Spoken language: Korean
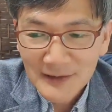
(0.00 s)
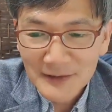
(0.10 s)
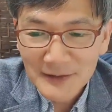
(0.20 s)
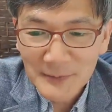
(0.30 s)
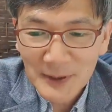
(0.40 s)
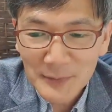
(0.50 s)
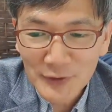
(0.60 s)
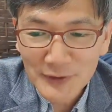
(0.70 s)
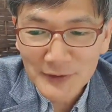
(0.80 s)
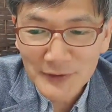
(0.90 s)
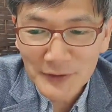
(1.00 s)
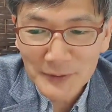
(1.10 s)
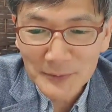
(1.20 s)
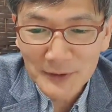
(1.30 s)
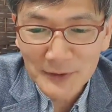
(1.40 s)
사실 13절을
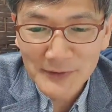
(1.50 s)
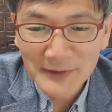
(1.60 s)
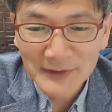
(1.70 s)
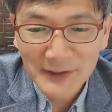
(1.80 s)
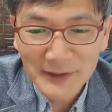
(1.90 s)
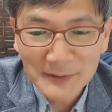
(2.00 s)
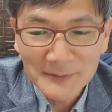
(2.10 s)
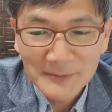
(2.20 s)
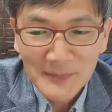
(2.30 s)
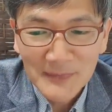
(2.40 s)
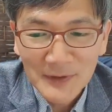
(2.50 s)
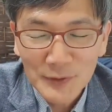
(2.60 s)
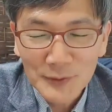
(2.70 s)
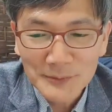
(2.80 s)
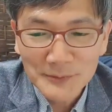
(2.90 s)
처음 읽었을 때는
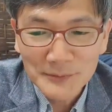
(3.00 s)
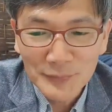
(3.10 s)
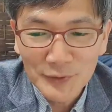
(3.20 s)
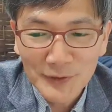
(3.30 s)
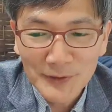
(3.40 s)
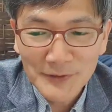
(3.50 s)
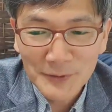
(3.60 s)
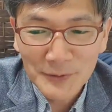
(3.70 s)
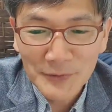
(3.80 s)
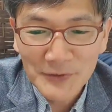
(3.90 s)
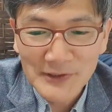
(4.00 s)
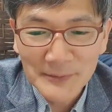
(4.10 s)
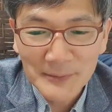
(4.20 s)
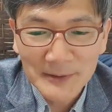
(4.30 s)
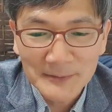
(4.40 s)
좀 불경스러울 수
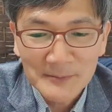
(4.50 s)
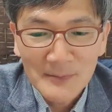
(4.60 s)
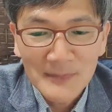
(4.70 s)
있지만,